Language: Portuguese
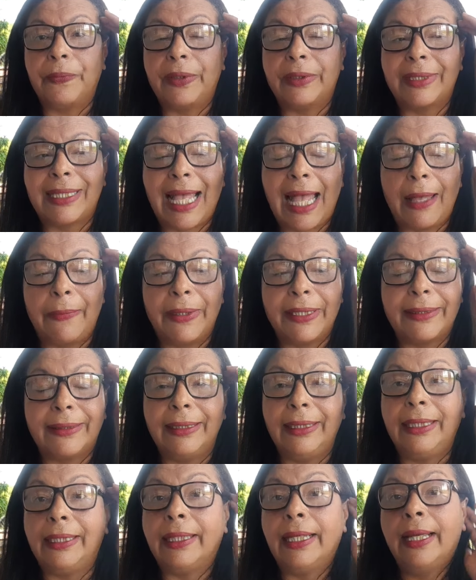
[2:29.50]
sabe
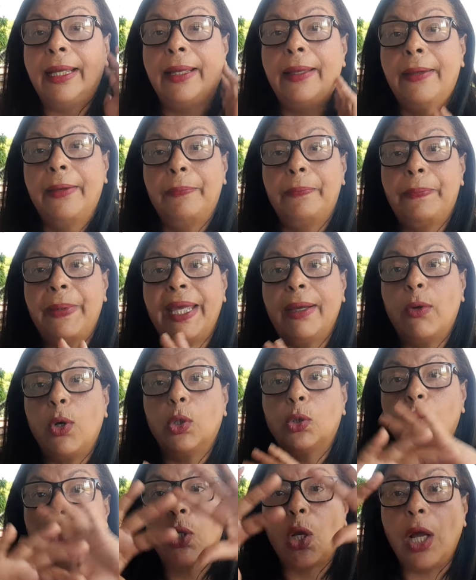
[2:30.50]
assim, pegou
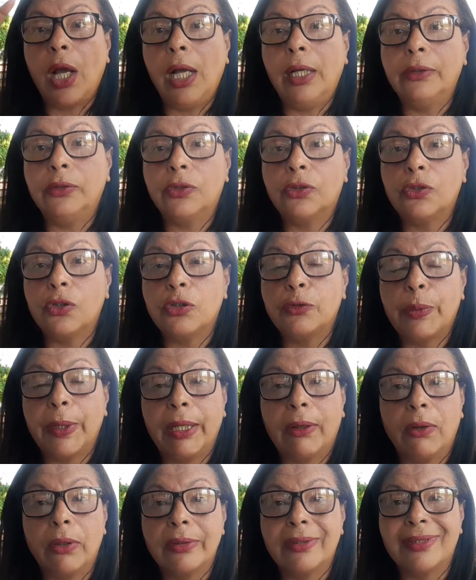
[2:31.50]
todos os
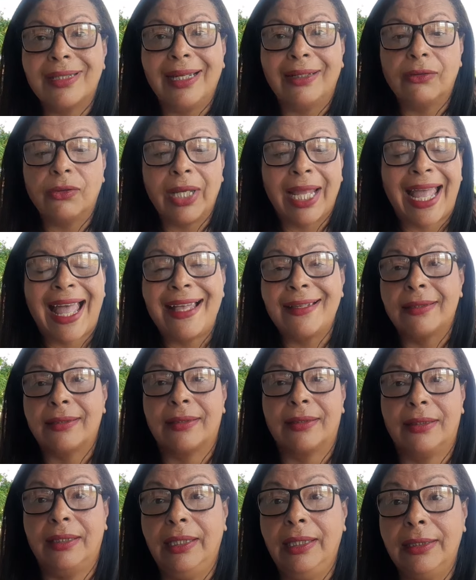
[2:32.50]
preconceitos e
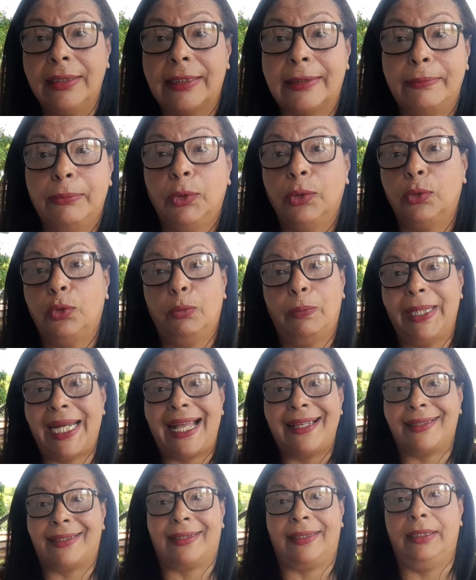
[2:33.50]
racismo do
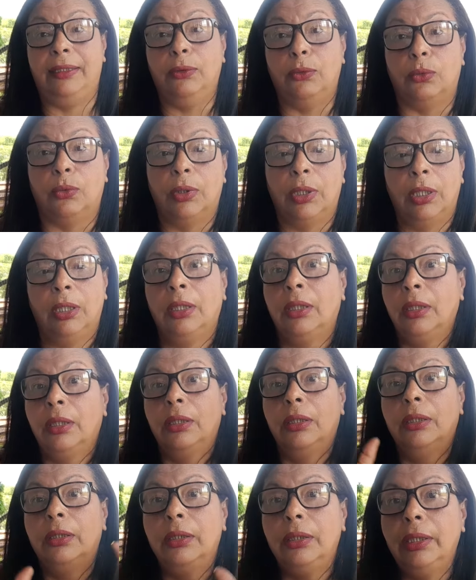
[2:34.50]
Brasil
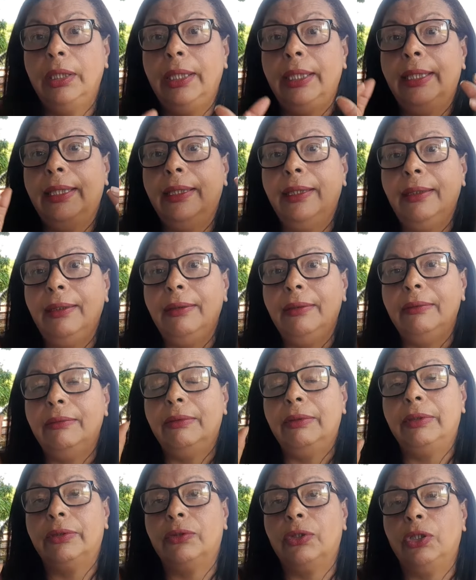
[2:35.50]
e,
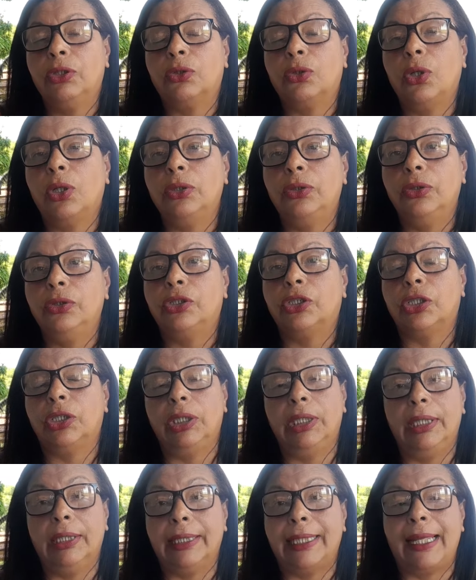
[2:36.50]
e, e todo
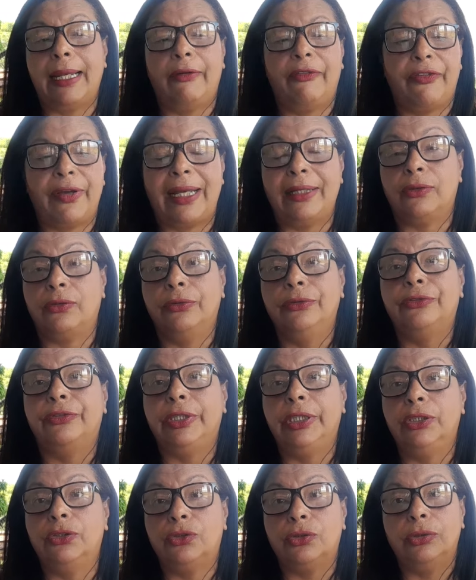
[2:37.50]
dia que ela faz um
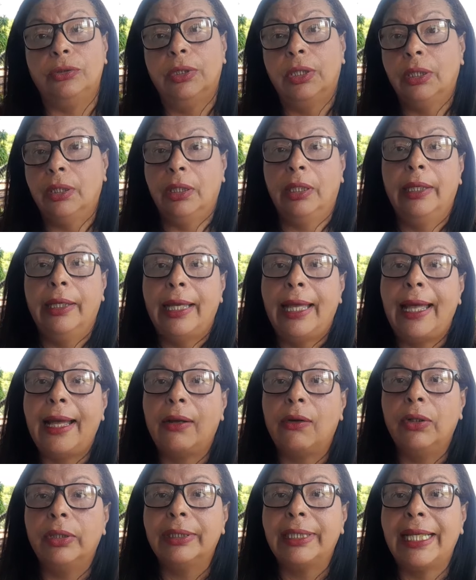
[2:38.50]
vídeo,
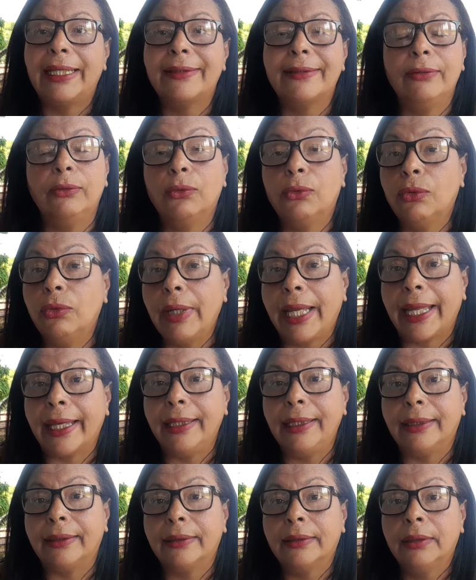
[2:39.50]
acontece um com
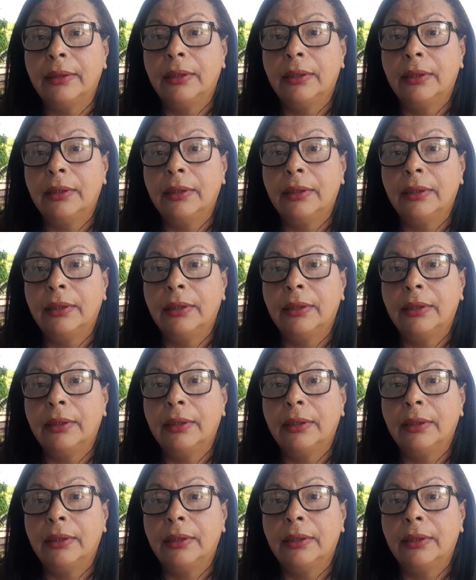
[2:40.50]
ela